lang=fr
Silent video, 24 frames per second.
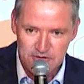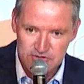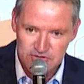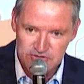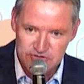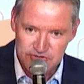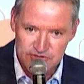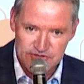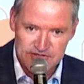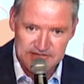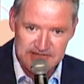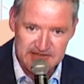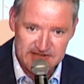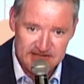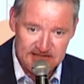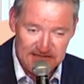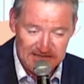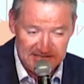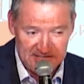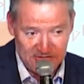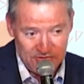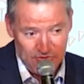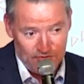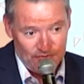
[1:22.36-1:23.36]
se saisir
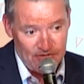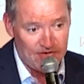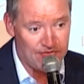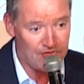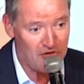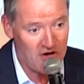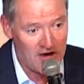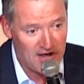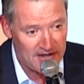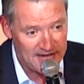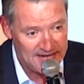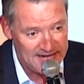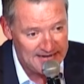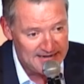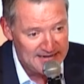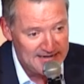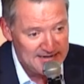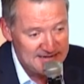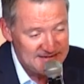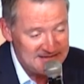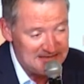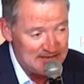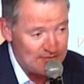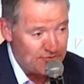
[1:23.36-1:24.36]
si on veut avoir
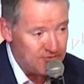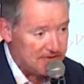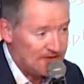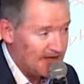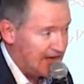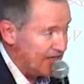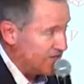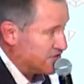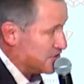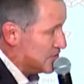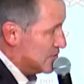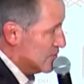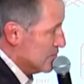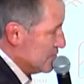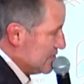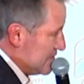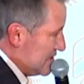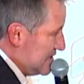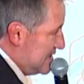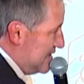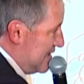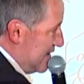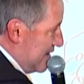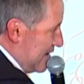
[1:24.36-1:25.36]
des usages
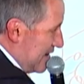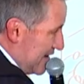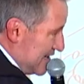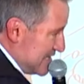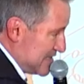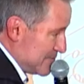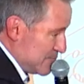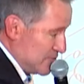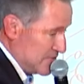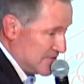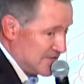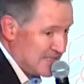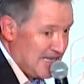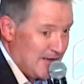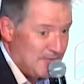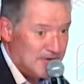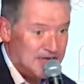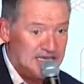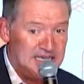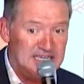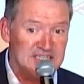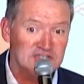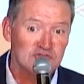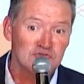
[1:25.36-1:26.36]
utiles, responsables
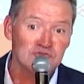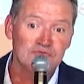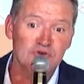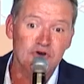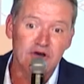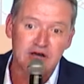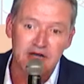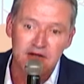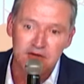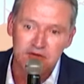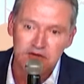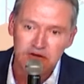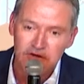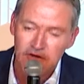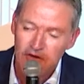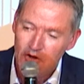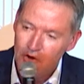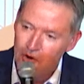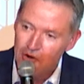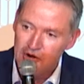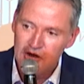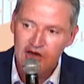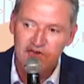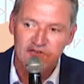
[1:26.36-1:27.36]
et souverains.
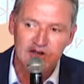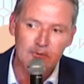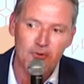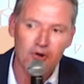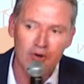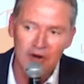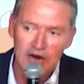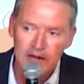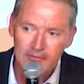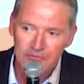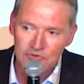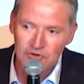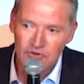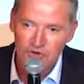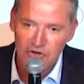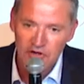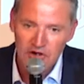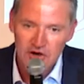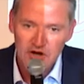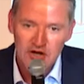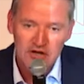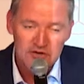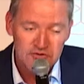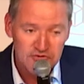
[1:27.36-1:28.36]
On a un vrai problème de,
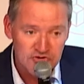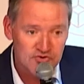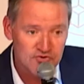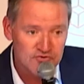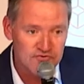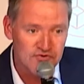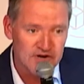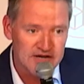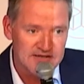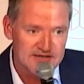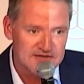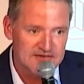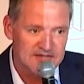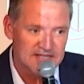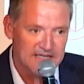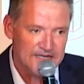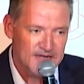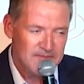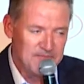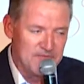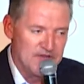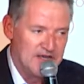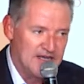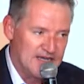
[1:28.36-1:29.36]
de souveraineté
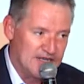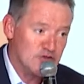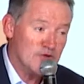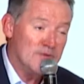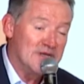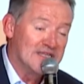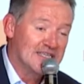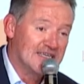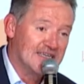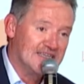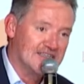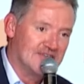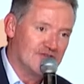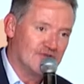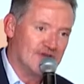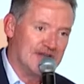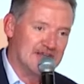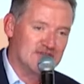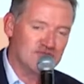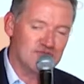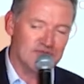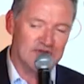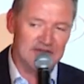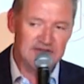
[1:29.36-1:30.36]
et de maîtrise de la
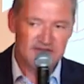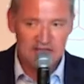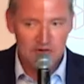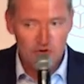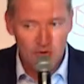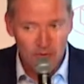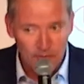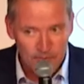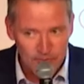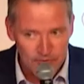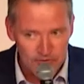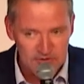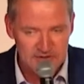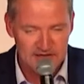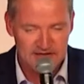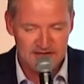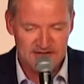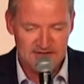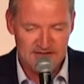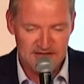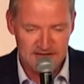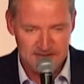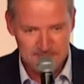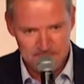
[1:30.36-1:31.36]
souveraineté qu'on peut
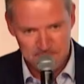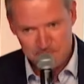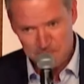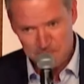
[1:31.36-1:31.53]
traiter